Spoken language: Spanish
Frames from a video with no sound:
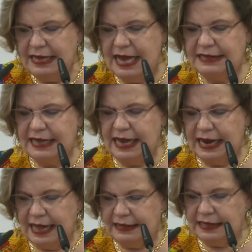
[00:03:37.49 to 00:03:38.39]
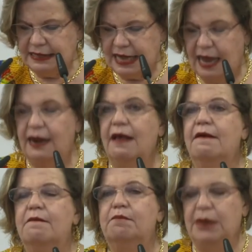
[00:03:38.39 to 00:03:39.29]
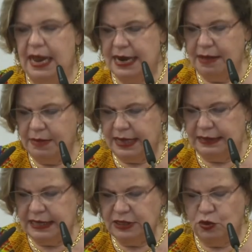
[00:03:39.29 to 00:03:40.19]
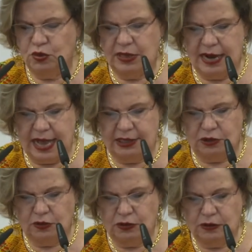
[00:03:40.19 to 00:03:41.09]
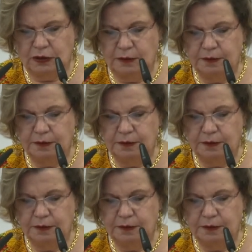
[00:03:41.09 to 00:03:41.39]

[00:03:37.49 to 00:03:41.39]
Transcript: y así garantizar plenamente sus derechos.